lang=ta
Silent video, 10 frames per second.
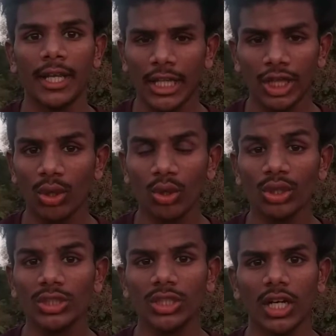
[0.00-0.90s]
இந்த
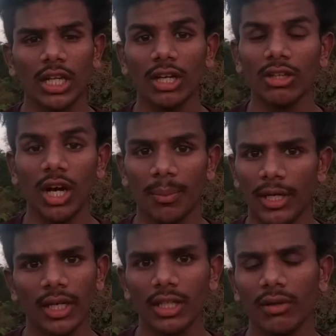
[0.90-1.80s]
கோர்ஸ் அதாவது நான்
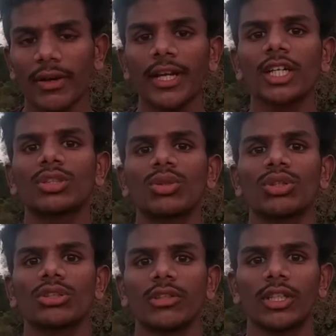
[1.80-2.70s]
படிக்கிற அந்த ஃபைன் ஆர்ட்ஸ்
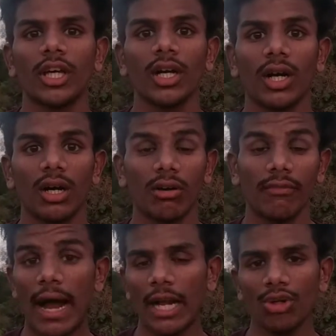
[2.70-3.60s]
கோர்ஸ் வந்து
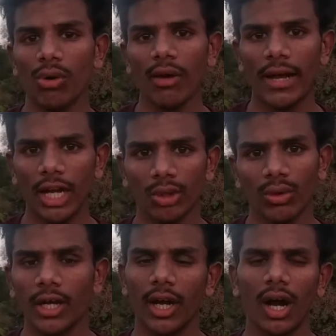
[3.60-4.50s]
வேல்யூவா வேல்யூ
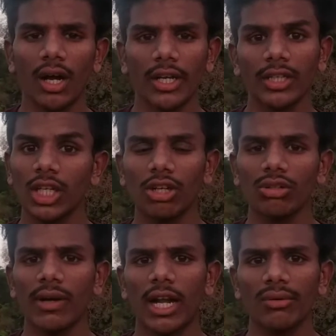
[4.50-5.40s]
இல்லையா எந்த அளவுக்கு
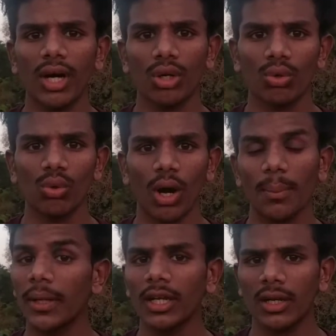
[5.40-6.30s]
வேல்யூவா இருக்கும்
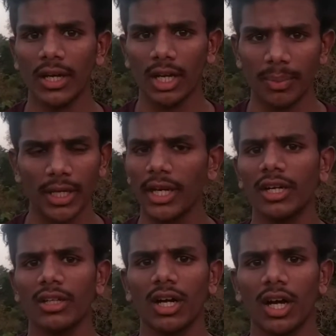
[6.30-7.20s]
அப்படின்னு நிறைய பேர்
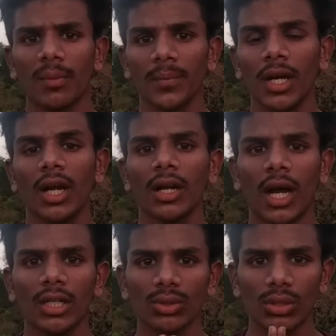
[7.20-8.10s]
கேட்டிருந்தாங்க
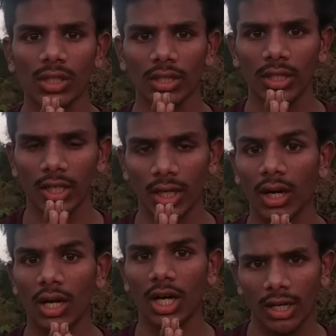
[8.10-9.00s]
நான் சொல்றது என்னன்னா
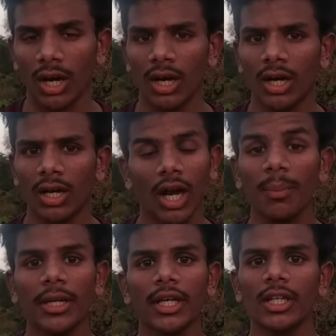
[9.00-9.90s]
நான் நான்
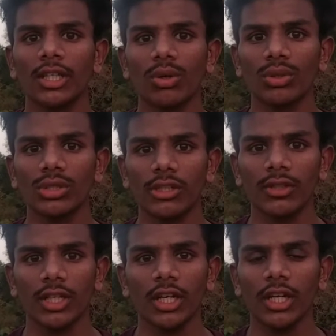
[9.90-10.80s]
படிக்கிற இந்த கோர்ஸ்ல
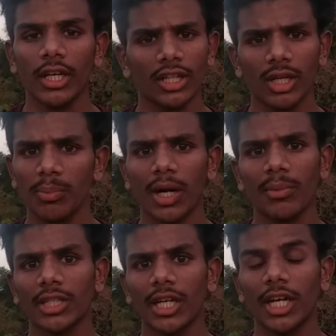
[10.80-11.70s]
வந்துட்டு நீங்க எந்த
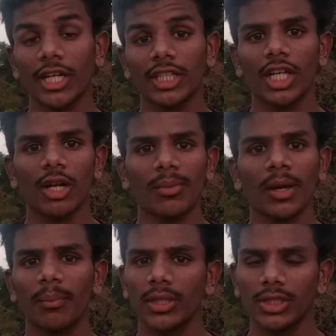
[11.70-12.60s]
டிபார்ட்மெண்ட் எல்லாம் எடுத்தாலுமே
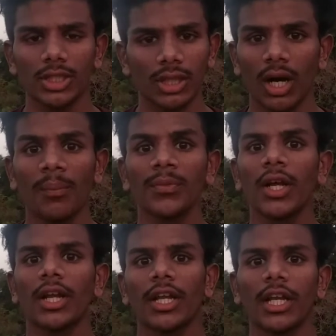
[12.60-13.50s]
பெஸ்ட் தான்
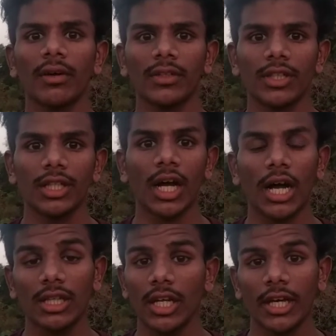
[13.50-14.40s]
நீங்க வந்துட்டு
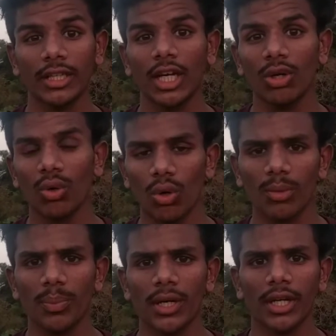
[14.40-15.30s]
அதுல எந்த அளவுக்கு
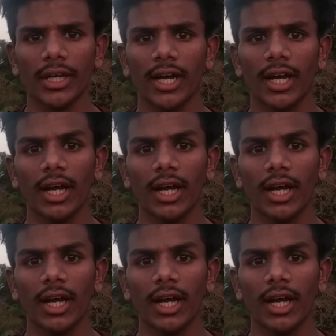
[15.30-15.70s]
ஒர்க் பண்றீங்க